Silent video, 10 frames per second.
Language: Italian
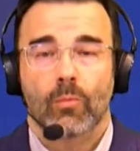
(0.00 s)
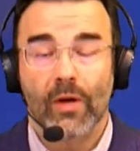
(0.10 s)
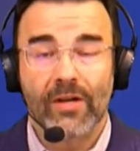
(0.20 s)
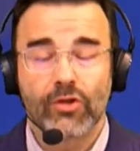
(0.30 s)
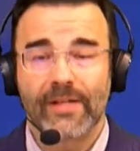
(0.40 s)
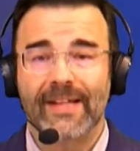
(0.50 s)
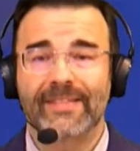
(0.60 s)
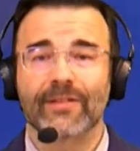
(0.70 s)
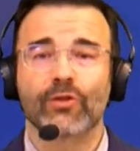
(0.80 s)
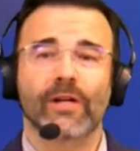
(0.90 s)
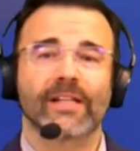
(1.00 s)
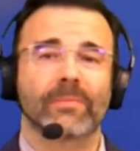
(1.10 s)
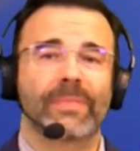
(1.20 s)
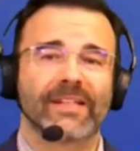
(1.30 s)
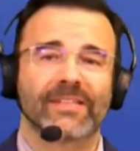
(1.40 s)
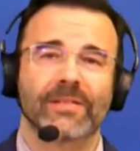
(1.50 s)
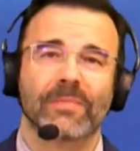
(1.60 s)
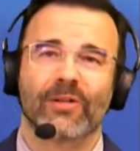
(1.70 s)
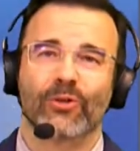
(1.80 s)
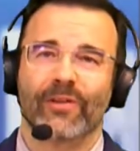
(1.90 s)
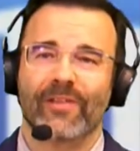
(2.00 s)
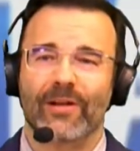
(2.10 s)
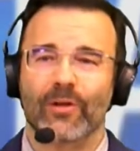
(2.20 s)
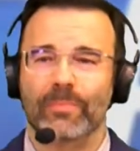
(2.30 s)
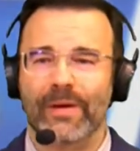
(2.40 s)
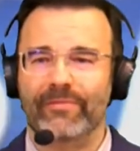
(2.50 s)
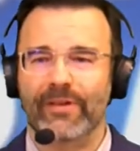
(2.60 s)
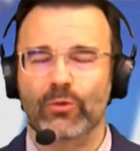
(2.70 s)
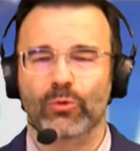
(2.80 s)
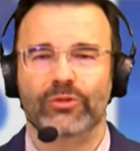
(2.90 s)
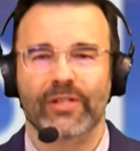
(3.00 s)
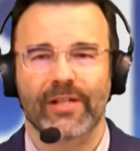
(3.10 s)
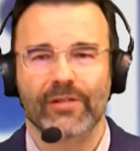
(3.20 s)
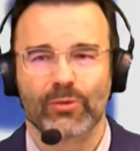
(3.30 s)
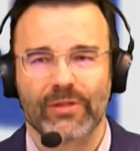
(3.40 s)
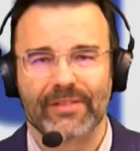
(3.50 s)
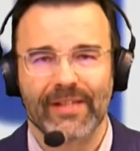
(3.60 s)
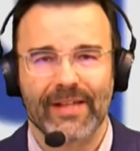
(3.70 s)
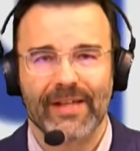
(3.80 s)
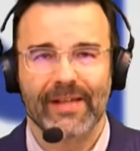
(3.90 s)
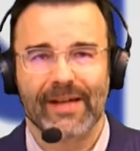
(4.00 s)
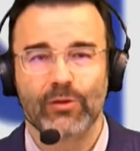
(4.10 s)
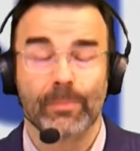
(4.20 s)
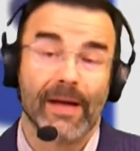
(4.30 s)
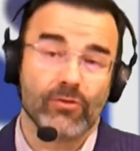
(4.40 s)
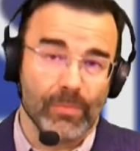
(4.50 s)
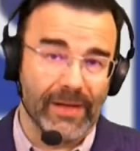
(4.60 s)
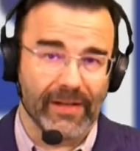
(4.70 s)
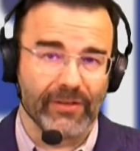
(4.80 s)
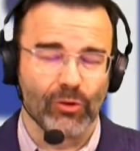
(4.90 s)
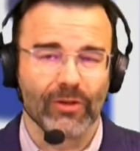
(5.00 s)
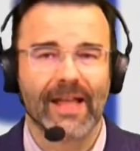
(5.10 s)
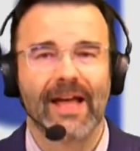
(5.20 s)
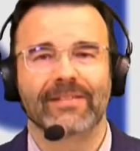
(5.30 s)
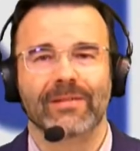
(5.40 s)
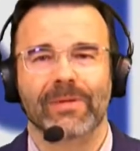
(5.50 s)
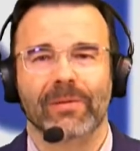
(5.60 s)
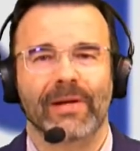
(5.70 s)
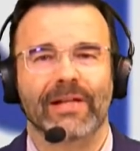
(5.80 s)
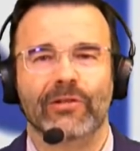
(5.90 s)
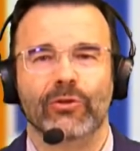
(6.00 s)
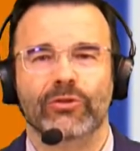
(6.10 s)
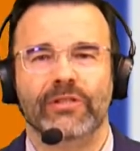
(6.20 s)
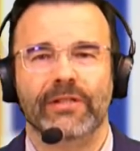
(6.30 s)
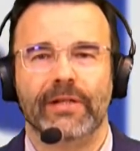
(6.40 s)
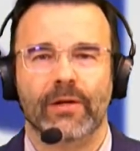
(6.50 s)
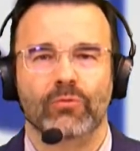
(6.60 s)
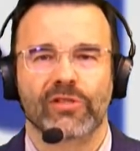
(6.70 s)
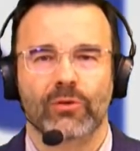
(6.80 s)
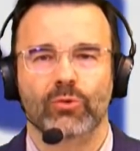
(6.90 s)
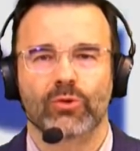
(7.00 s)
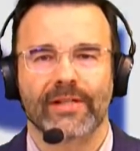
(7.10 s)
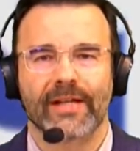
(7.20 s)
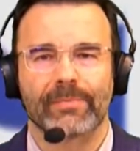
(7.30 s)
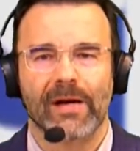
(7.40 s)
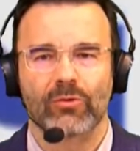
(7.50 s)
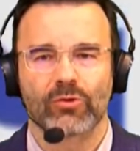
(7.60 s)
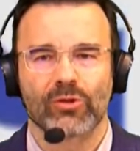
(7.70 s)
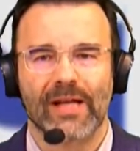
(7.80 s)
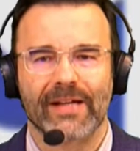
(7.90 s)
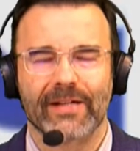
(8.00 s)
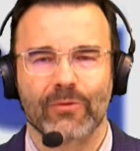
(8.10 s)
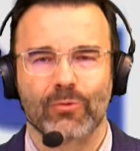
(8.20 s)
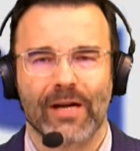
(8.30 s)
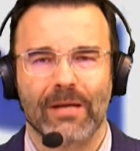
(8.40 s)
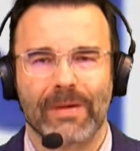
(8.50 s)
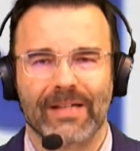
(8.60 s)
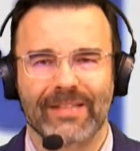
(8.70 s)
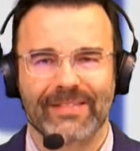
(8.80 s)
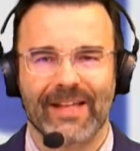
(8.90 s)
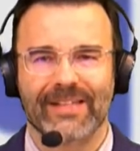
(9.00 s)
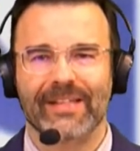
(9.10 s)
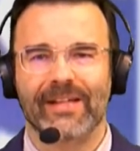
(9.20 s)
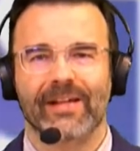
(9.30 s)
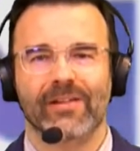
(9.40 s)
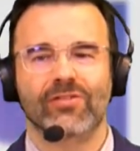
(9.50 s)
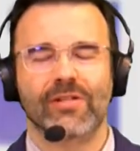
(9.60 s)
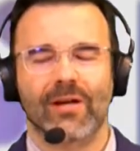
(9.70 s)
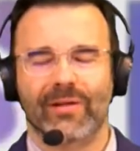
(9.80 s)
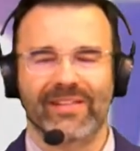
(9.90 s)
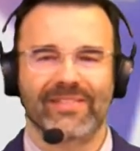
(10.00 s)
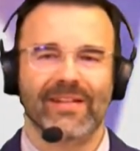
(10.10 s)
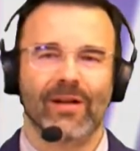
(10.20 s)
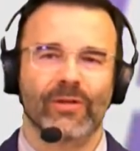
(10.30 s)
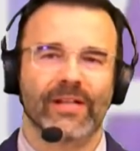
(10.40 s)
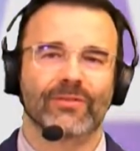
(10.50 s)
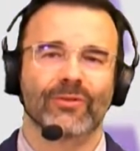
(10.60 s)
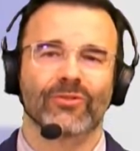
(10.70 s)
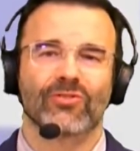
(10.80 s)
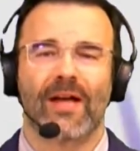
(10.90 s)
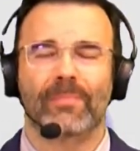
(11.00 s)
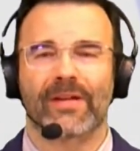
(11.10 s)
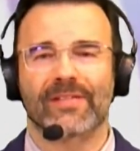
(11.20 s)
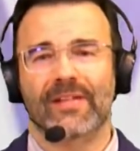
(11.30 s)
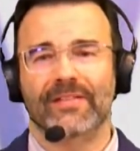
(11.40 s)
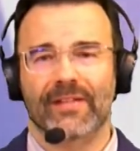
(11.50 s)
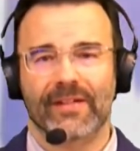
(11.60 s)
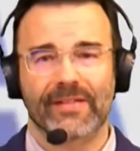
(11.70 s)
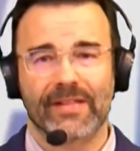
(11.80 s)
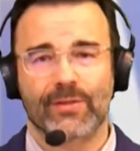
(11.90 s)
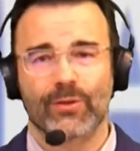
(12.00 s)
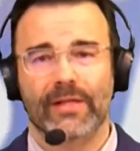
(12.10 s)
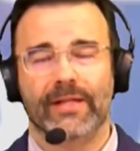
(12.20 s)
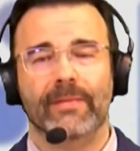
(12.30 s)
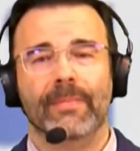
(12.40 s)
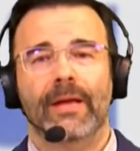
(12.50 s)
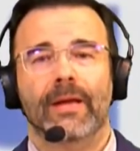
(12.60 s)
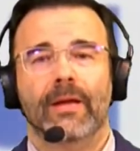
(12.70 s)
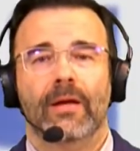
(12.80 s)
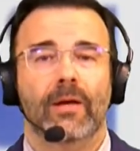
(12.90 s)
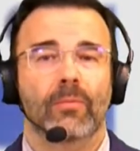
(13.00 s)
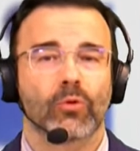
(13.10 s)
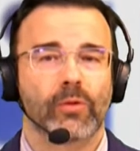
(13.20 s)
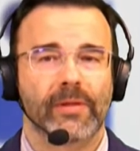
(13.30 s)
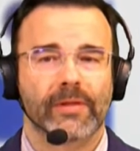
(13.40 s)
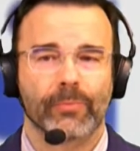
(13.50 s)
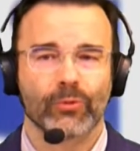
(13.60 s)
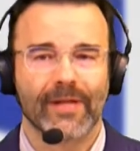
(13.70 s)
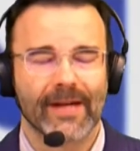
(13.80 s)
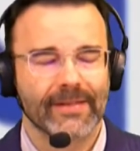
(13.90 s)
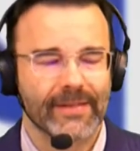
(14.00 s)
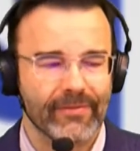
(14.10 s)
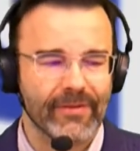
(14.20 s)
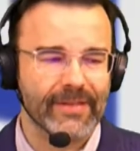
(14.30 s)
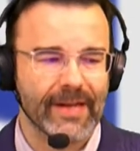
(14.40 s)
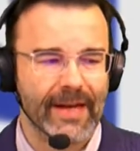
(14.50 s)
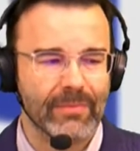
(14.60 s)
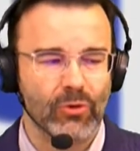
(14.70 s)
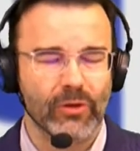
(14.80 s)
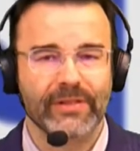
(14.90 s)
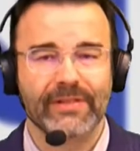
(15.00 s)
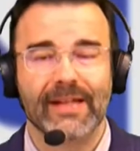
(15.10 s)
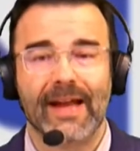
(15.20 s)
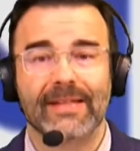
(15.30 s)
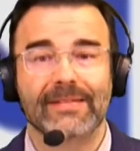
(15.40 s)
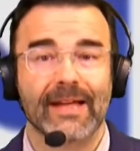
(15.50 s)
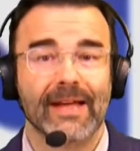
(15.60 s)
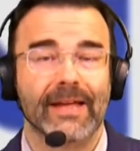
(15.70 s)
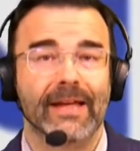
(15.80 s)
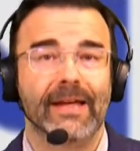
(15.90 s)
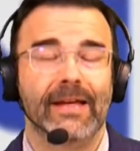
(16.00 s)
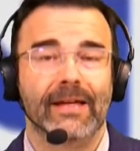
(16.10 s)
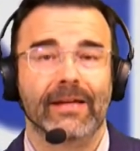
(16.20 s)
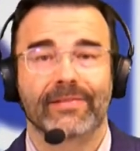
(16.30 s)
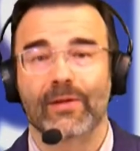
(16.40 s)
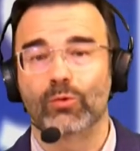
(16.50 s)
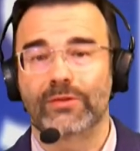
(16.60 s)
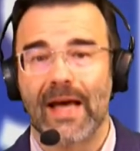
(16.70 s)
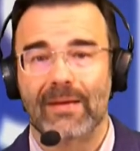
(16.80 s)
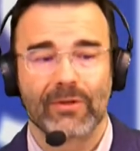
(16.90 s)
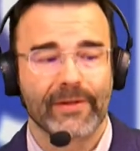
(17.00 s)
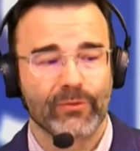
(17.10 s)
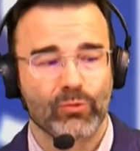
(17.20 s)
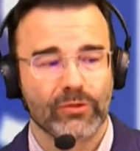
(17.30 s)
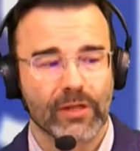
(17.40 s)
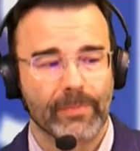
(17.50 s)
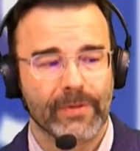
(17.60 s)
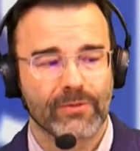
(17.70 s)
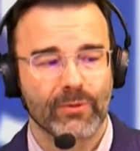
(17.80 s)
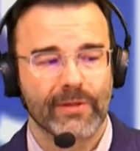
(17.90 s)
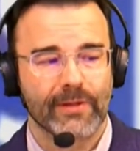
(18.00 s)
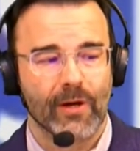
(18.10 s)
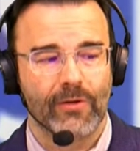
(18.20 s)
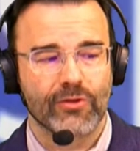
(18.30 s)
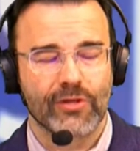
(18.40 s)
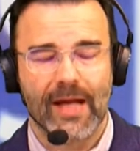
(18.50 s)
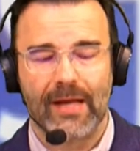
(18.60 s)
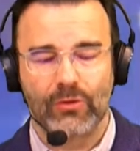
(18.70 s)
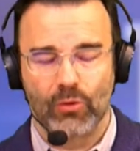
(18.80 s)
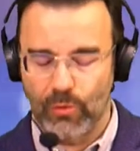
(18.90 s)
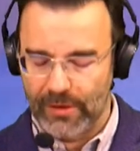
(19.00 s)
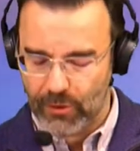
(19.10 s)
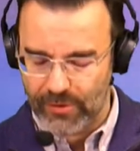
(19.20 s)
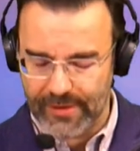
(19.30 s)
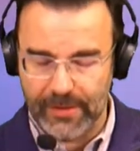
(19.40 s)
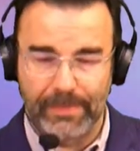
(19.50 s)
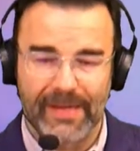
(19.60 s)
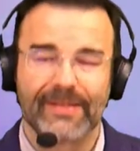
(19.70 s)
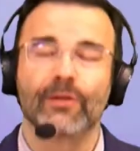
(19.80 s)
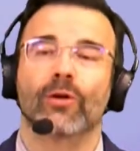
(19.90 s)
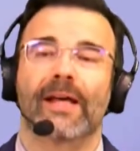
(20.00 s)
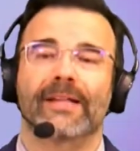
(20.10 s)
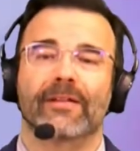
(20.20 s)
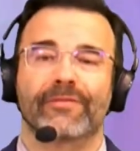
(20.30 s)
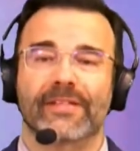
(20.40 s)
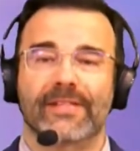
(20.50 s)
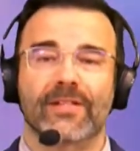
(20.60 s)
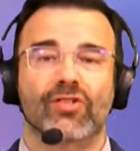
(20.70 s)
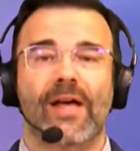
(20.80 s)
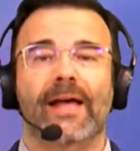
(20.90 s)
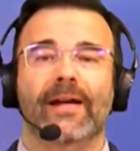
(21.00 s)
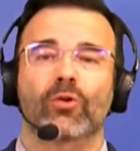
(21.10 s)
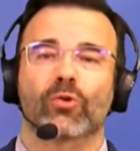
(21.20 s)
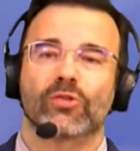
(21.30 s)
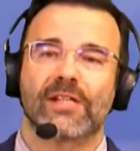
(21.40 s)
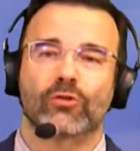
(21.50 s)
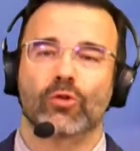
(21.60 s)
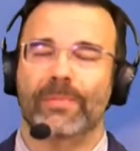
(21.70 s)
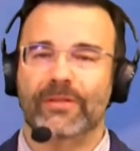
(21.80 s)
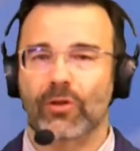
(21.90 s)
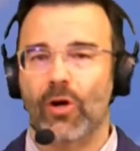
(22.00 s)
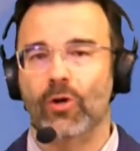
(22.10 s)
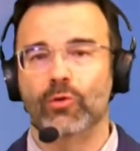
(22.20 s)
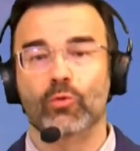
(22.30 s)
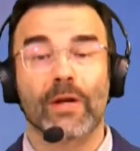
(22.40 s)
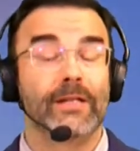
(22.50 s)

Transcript: Buona giornata ancora da parte di Marco Revello e benvenuti negli studi di Teleradio Pacio, ben ritornati per meglio dire. Un saluto anche a Paolo Solari che cura la parte tecnica in regia, a Cristina Oneto già presente in redazione che eh, molto più tardi vedremo in diretta e, e, eh, salutiamo anche tutte le persone che oggi hanno qualcosa di particolare da festeggiare, il loro santo patrono, un